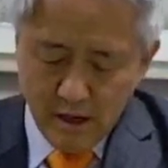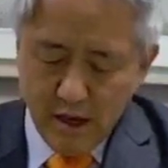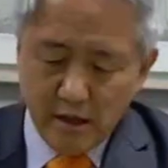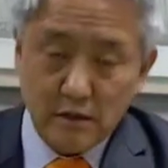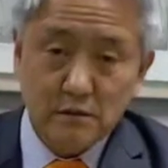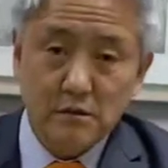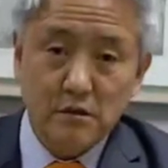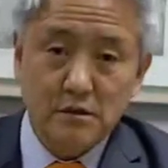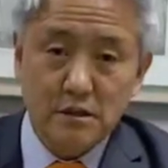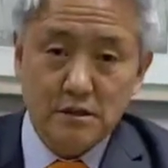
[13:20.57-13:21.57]
헤럴드
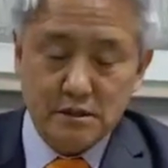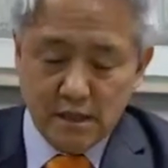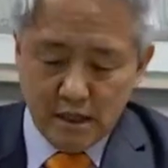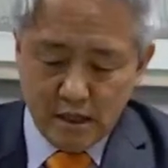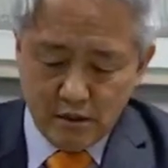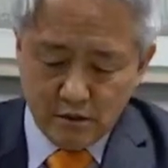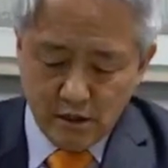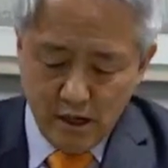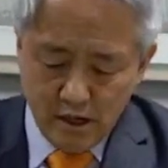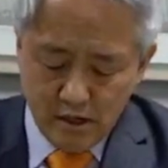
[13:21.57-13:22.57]
경제는 지상
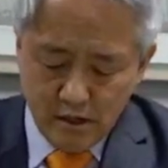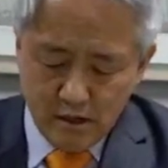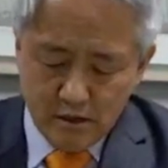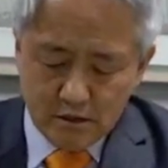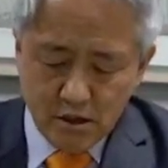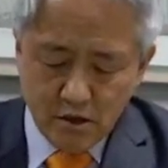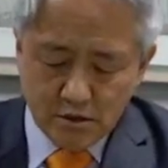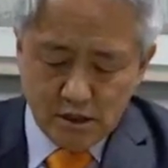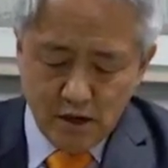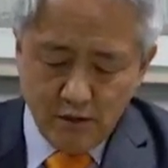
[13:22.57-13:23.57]
갤러리의
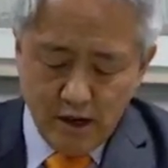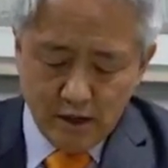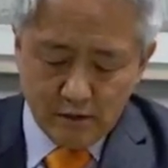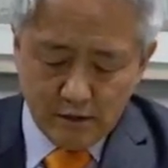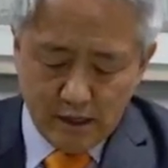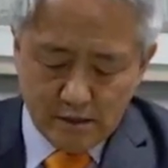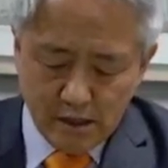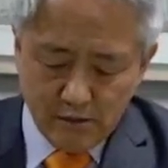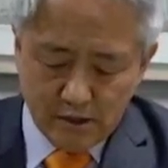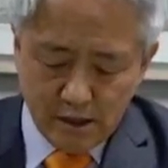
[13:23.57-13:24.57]
정상화 그
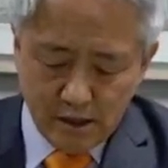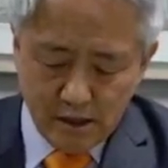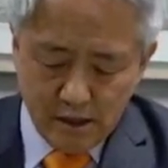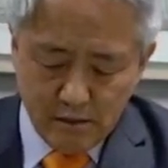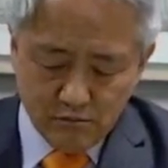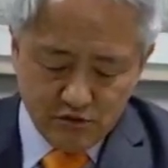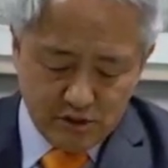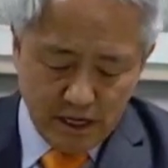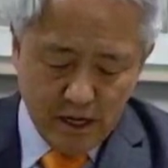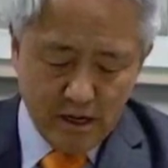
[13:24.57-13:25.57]
단색과 작가의
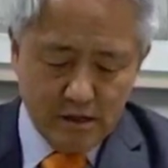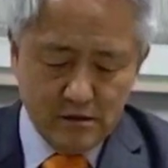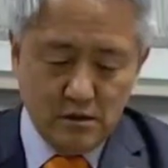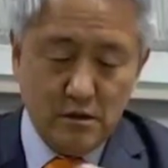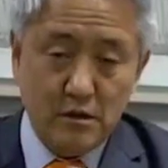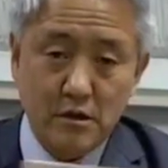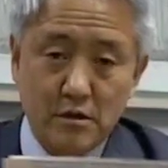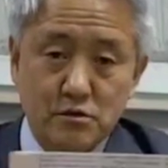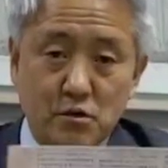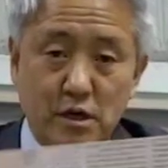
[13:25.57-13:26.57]
무죄를
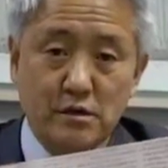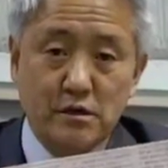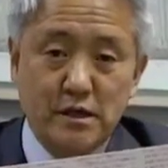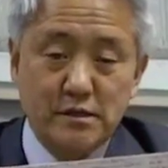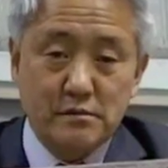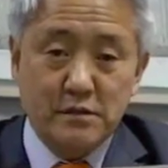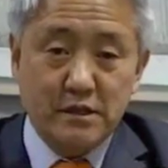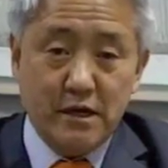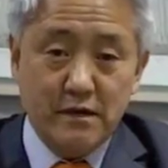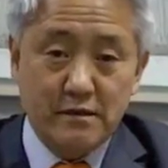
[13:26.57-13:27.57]
소개를 했습니다.